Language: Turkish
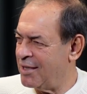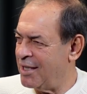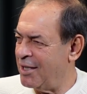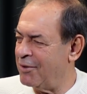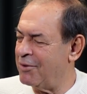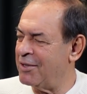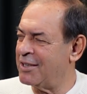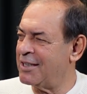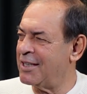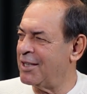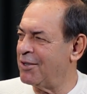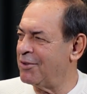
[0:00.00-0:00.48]

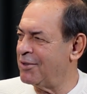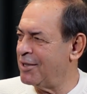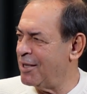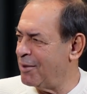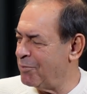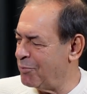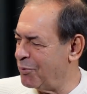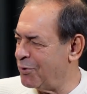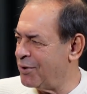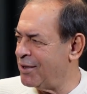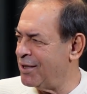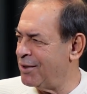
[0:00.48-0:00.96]
Evet
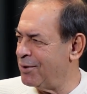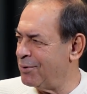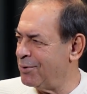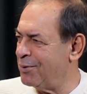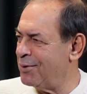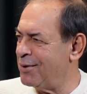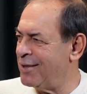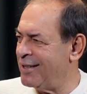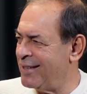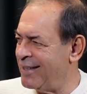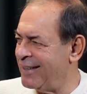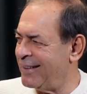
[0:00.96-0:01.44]
evden mesafesi.
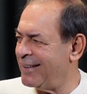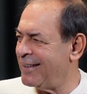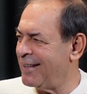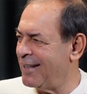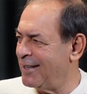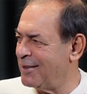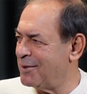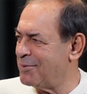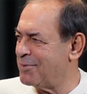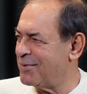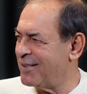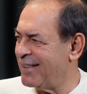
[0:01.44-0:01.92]
yürüyerek
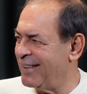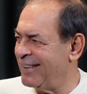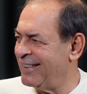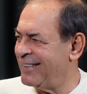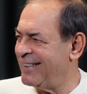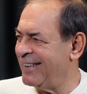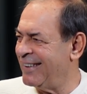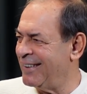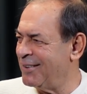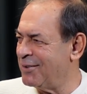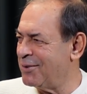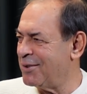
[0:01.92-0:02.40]
geldim
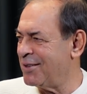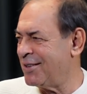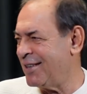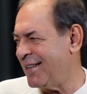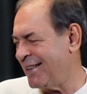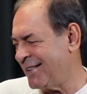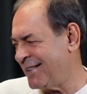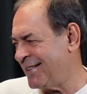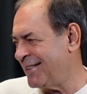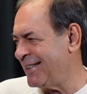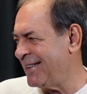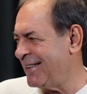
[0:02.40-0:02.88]
zaten. O
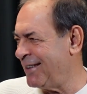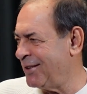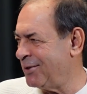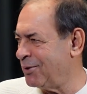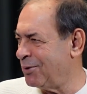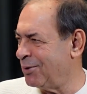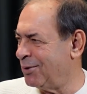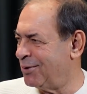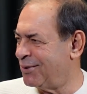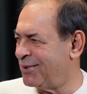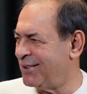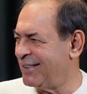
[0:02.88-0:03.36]
açıdan
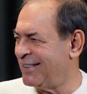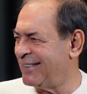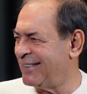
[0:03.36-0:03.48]
iyi oldu.